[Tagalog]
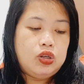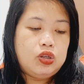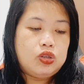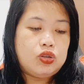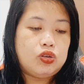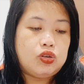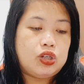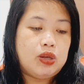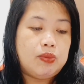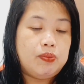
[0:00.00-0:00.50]

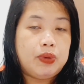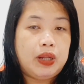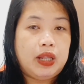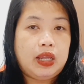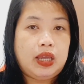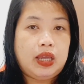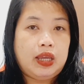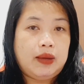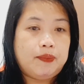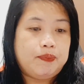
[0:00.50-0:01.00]
So,
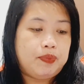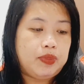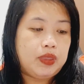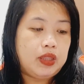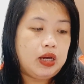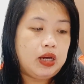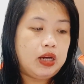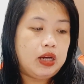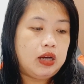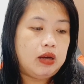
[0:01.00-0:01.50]
syempre,
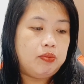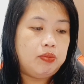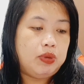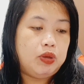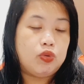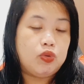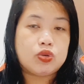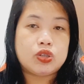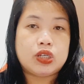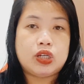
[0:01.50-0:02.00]
um,
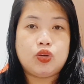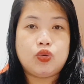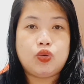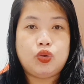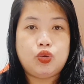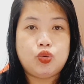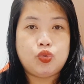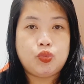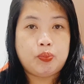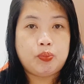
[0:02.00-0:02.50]
binuksan ko
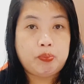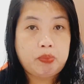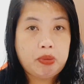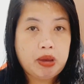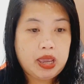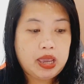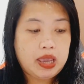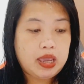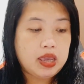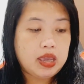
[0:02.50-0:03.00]
yung
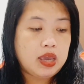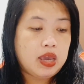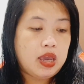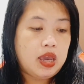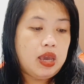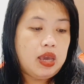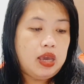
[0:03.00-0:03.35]
pay